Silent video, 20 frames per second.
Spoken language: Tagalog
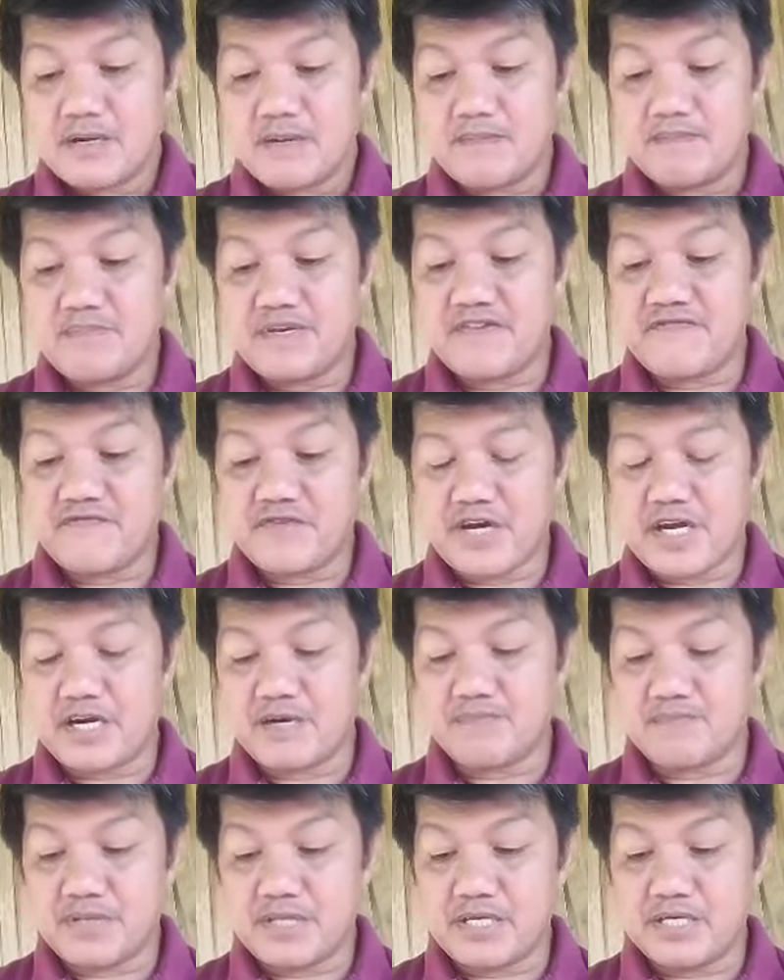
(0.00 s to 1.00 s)
Be
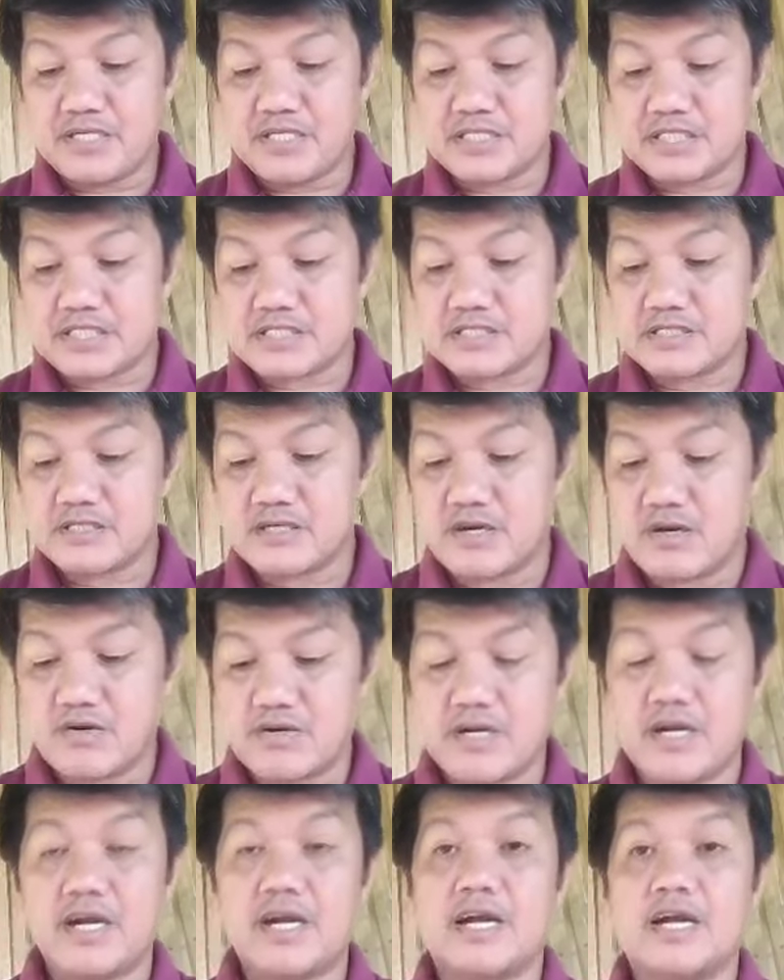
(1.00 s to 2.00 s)
fair, please.
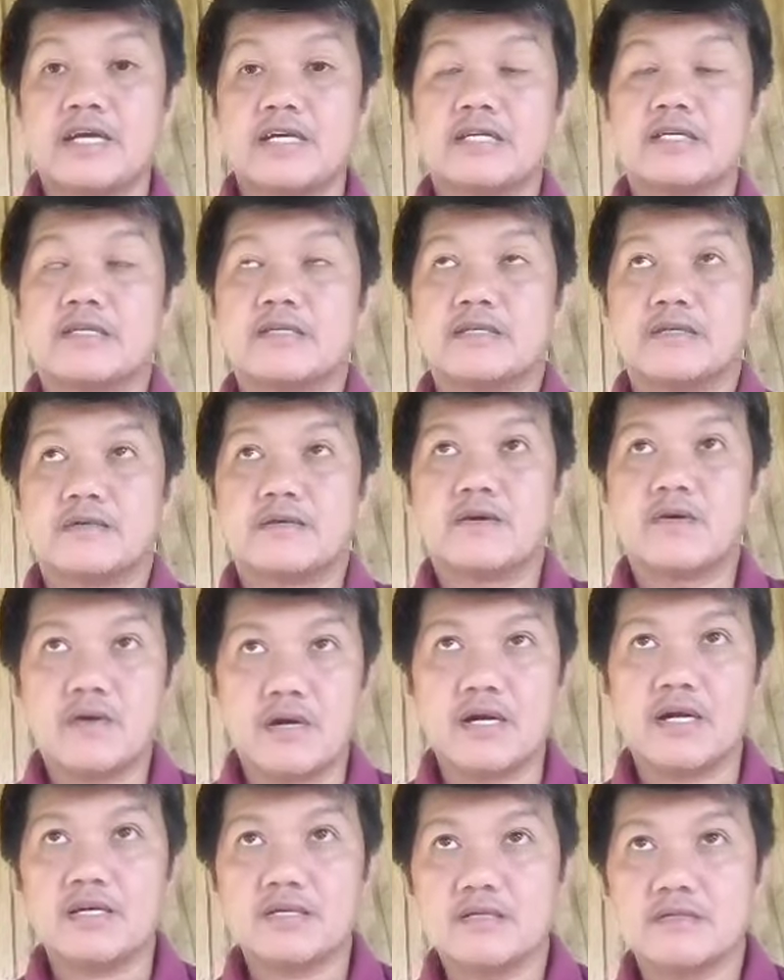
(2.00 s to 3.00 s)
Okay.
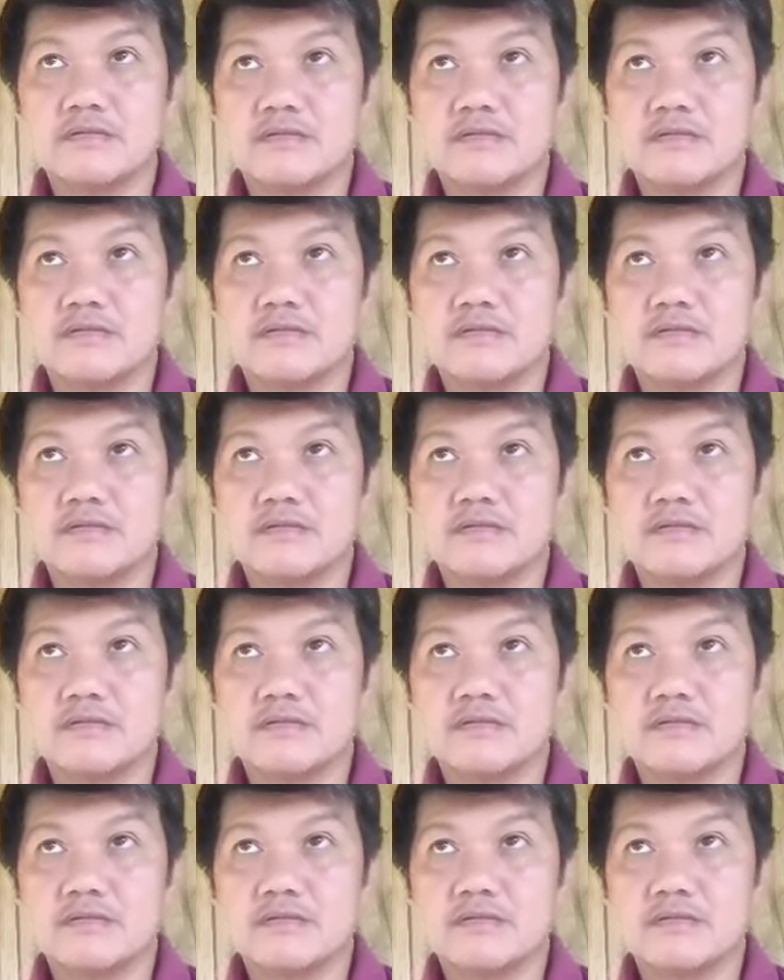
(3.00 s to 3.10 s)
Okay.